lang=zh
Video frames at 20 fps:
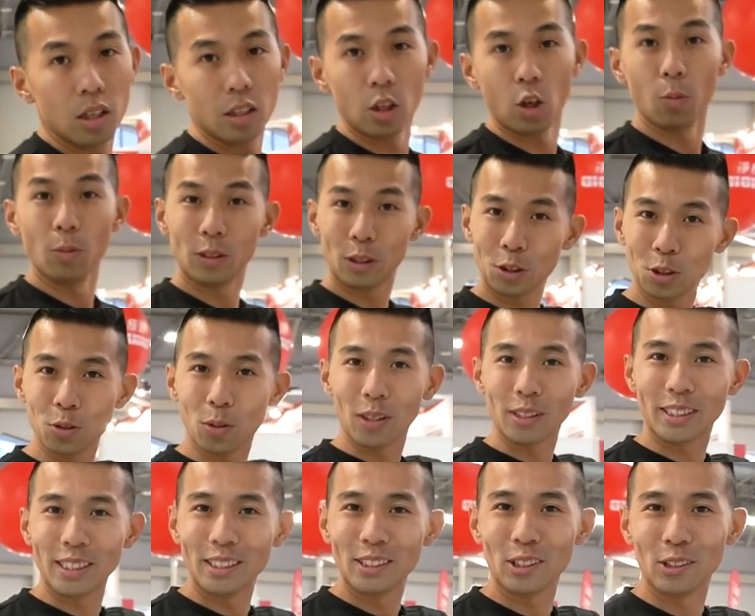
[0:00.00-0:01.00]
然后我们继续
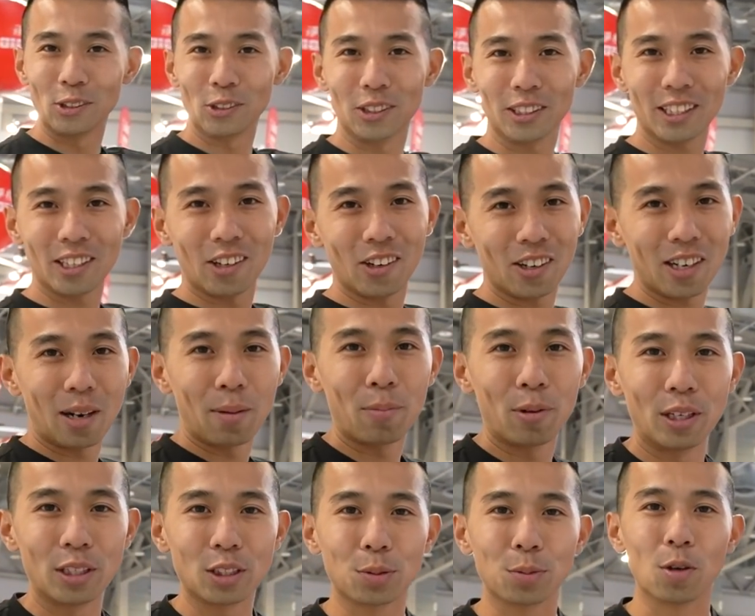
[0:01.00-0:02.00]
往前走，就会看到
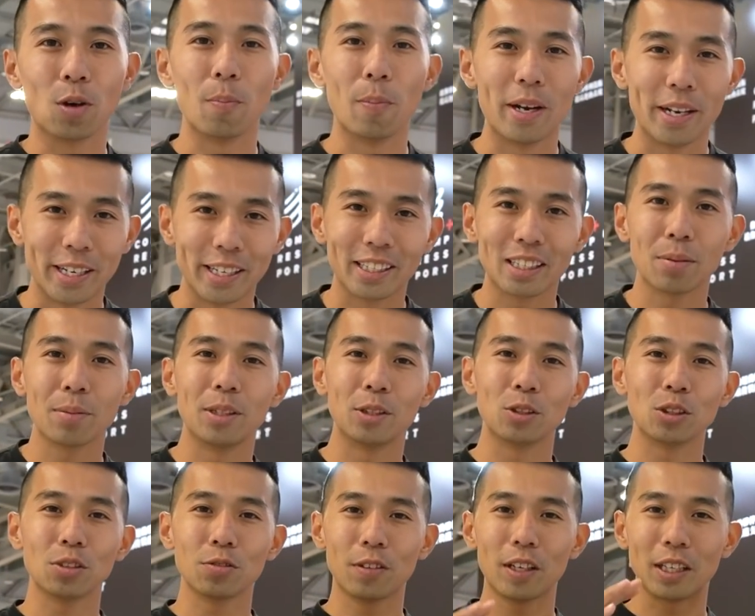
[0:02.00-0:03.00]
Compressport， 每年他们也
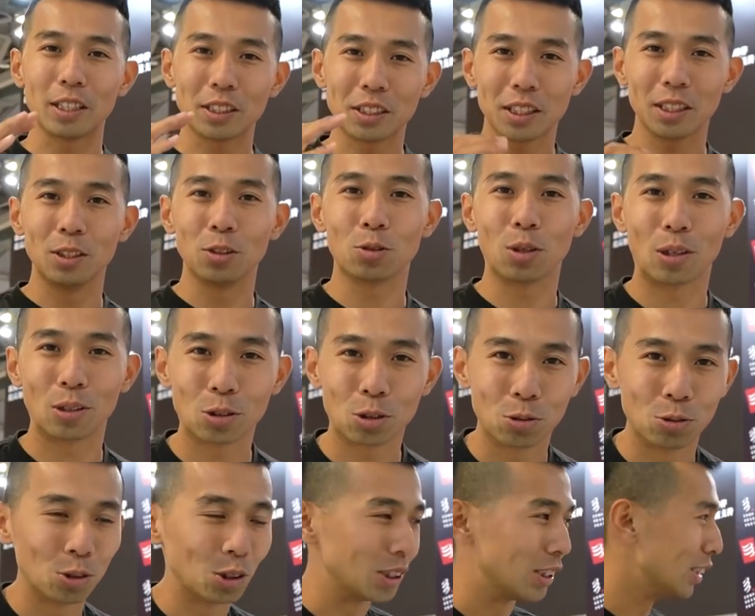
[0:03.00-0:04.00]
都是非常盛装
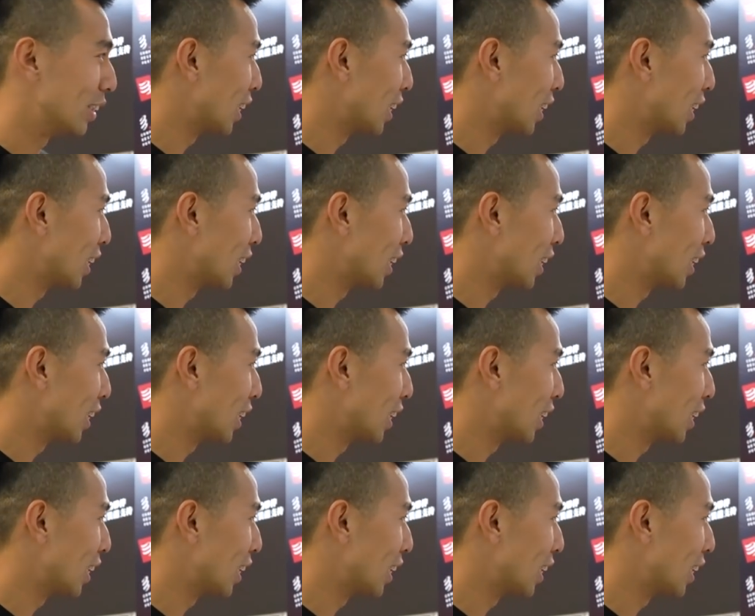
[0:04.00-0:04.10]
出席。